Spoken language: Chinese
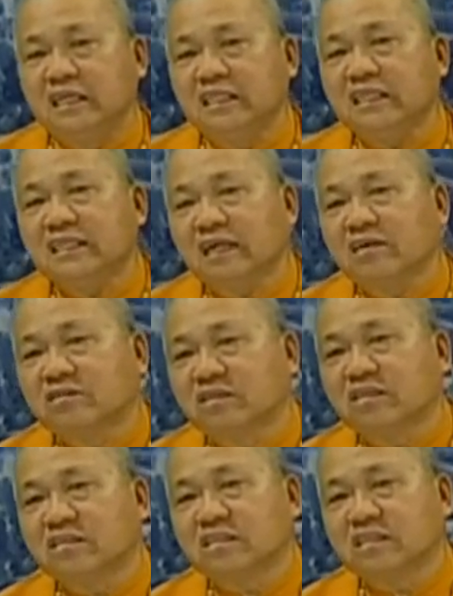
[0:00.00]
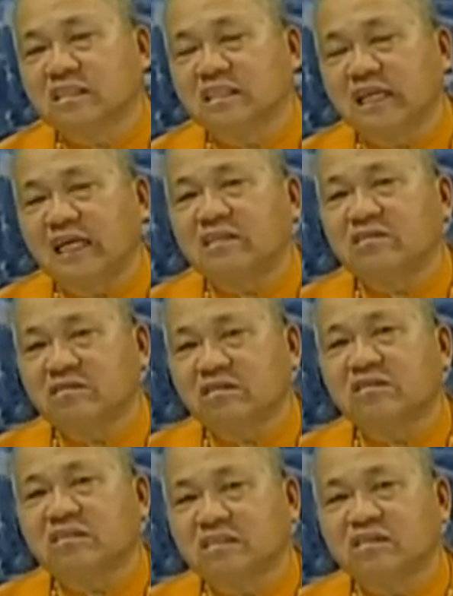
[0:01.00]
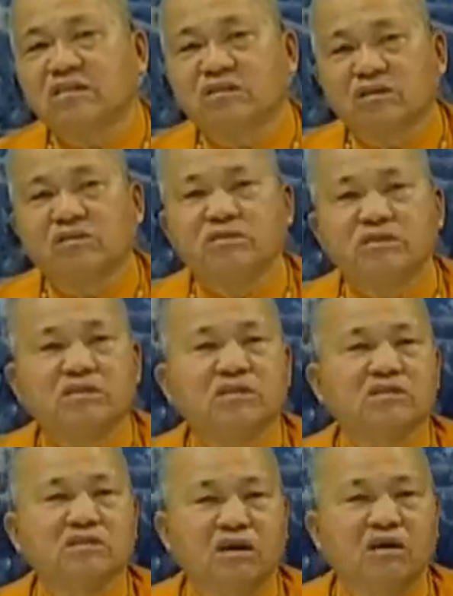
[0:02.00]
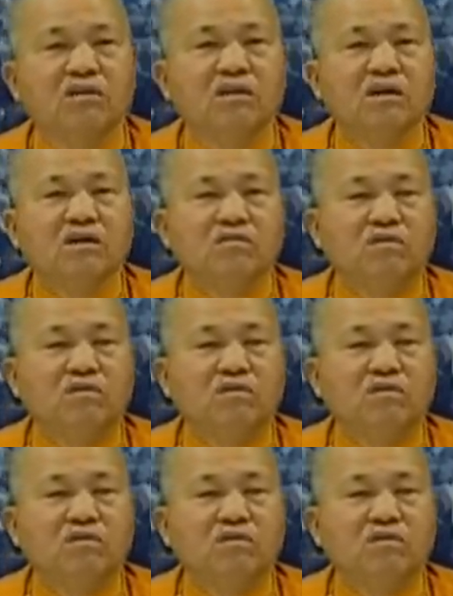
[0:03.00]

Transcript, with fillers: 一定要自己去念自己的咒语的时候，